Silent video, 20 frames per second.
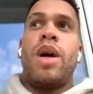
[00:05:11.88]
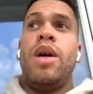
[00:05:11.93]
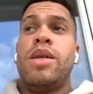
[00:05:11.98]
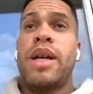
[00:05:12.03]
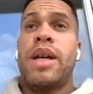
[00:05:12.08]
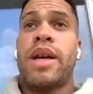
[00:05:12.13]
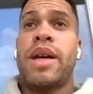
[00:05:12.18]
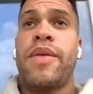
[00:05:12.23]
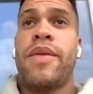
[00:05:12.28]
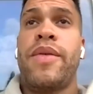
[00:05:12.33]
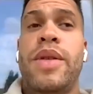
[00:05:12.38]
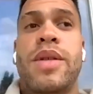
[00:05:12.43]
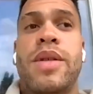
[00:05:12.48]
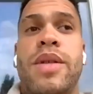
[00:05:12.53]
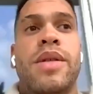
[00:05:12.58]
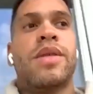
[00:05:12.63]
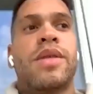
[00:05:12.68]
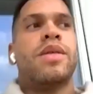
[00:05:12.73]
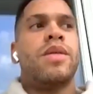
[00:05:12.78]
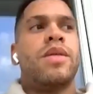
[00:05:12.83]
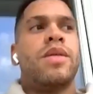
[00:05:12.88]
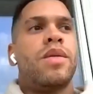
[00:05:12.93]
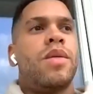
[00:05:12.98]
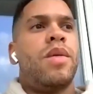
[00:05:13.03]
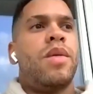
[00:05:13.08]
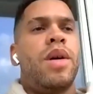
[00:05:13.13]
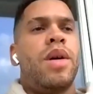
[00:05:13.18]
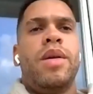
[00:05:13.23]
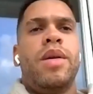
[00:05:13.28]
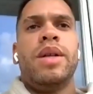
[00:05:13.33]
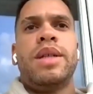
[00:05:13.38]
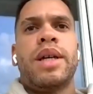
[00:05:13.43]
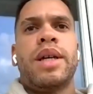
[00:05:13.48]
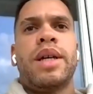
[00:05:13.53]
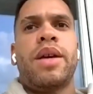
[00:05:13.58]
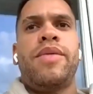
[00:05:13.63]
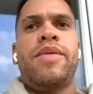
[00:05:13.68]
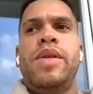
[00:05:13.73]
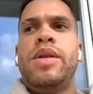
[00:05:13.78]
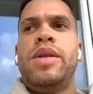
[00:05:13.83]
Sacrifice, ouais, ouais,
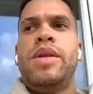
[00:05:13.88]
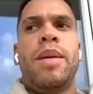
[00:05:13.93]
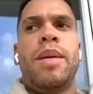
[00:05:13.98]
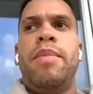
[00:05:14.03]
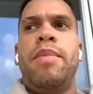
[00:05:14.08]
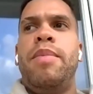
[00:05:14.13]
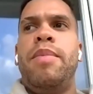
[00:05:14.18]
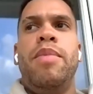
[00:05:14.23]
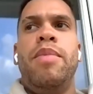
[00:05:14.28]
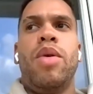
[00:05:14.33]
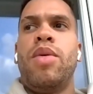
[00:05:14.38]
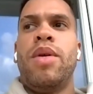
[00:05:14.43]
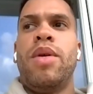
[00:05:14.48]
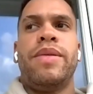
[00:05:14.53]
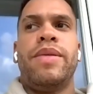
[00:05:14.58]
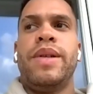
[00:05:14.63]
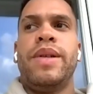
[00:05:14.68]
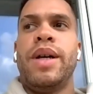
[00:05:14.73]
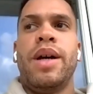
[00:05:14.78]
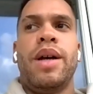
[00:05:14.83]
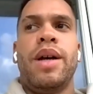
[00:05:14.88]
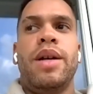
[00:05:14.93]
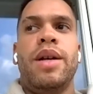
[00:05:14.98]
sacrifice, il y en a beaucoup à faire. Hein.